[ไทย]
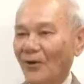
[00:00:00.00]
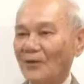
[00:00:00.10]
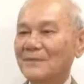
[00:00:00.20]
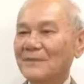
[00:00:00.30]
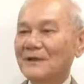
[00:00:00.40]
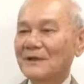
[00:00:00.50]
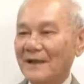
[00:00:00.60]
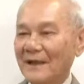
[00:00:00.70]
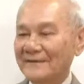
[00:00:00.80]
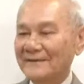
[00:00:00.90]
อบ
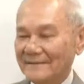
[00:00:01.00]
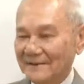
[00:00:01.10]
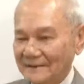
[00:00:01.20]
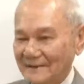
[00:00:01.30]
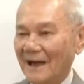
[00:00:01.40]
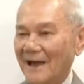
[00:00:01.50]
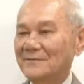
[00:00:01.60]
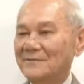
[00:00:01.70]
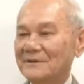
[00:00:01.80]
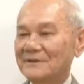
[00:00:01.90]
และทิศทาง
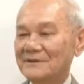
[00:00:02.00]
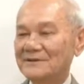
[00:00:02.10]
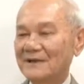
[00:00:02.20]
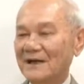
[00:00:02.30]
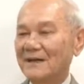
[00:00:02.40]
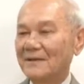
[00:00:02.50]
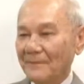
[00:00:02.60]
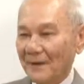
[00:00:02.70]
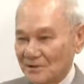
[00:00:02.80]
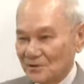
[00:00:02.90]
เพื่อที่จะ
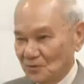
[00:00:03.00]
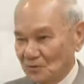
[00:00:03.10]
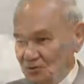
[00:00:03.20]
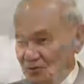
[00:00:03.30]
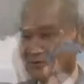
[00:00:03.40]
ไปสู่จุด